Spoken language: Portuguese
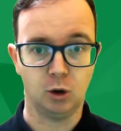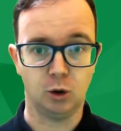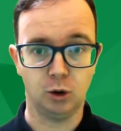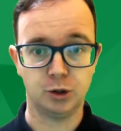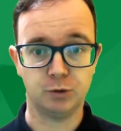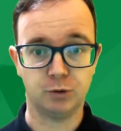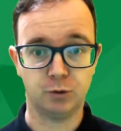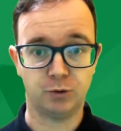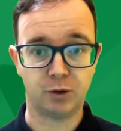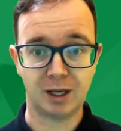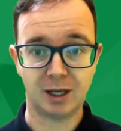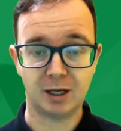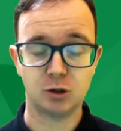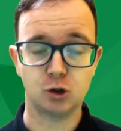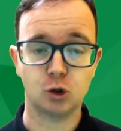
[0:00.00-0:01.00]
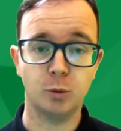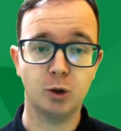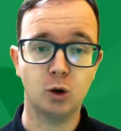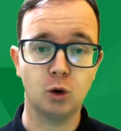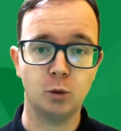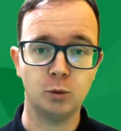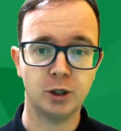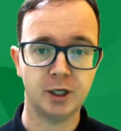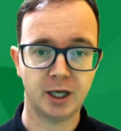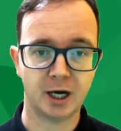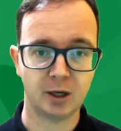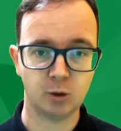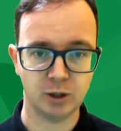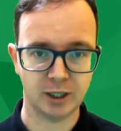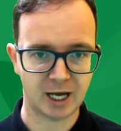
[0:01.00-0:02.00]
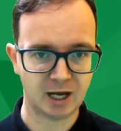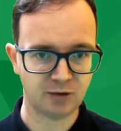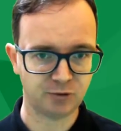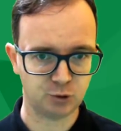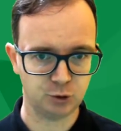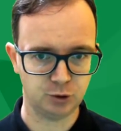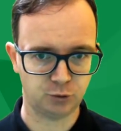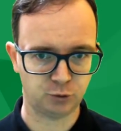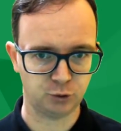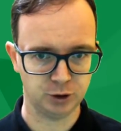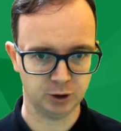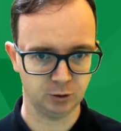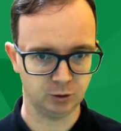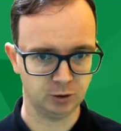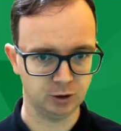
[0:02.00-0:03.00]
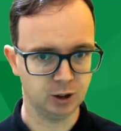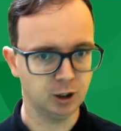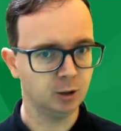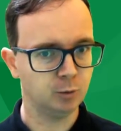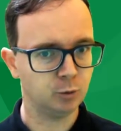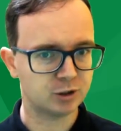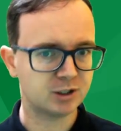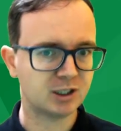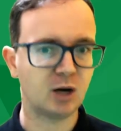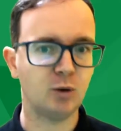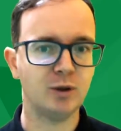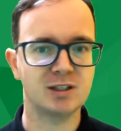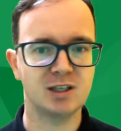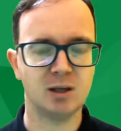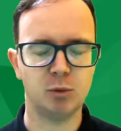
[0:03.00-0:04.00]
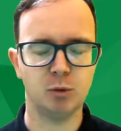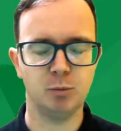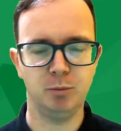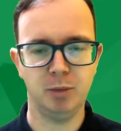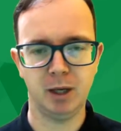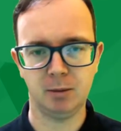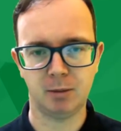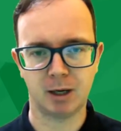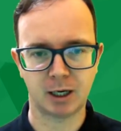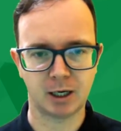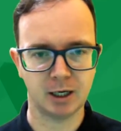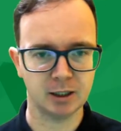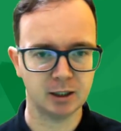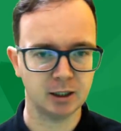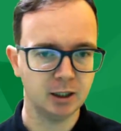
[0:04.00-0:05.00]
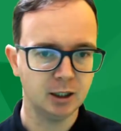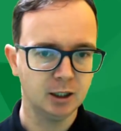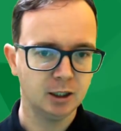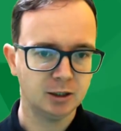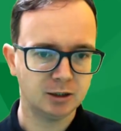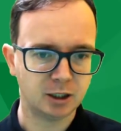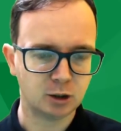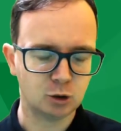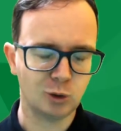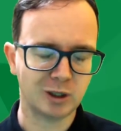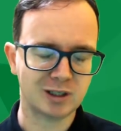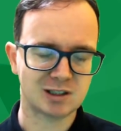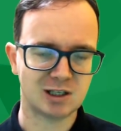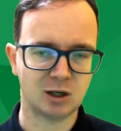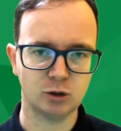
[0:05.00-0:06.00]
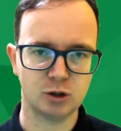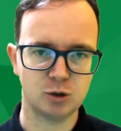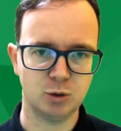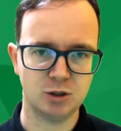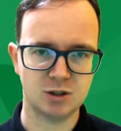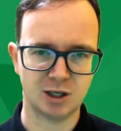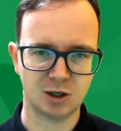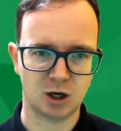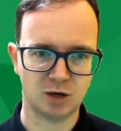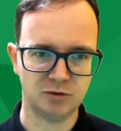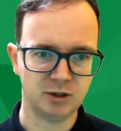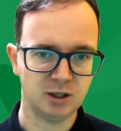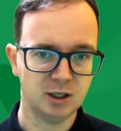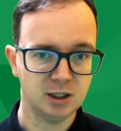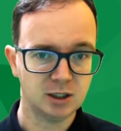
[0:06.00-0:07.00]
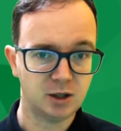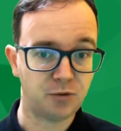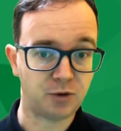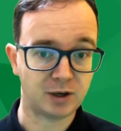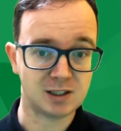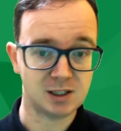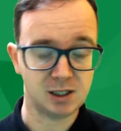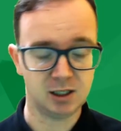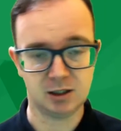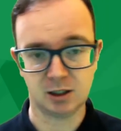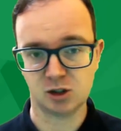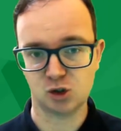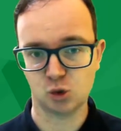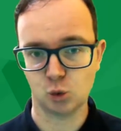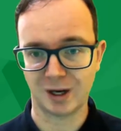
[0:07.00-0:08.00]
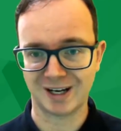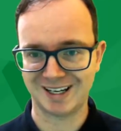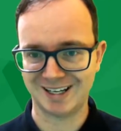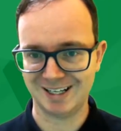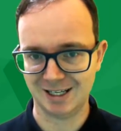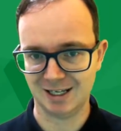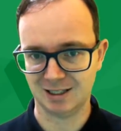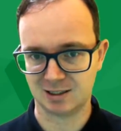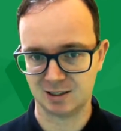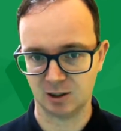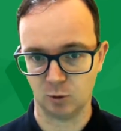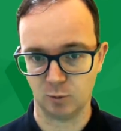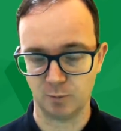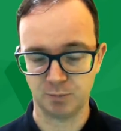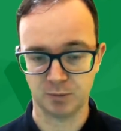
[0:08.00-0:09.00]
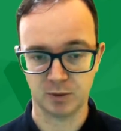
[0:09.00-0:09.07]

Hoje eu vou falar sobre como criar um gráfico de funil, mostrar um exemplo bem bacana dentro do Excel 2019 que facilita a sua criação.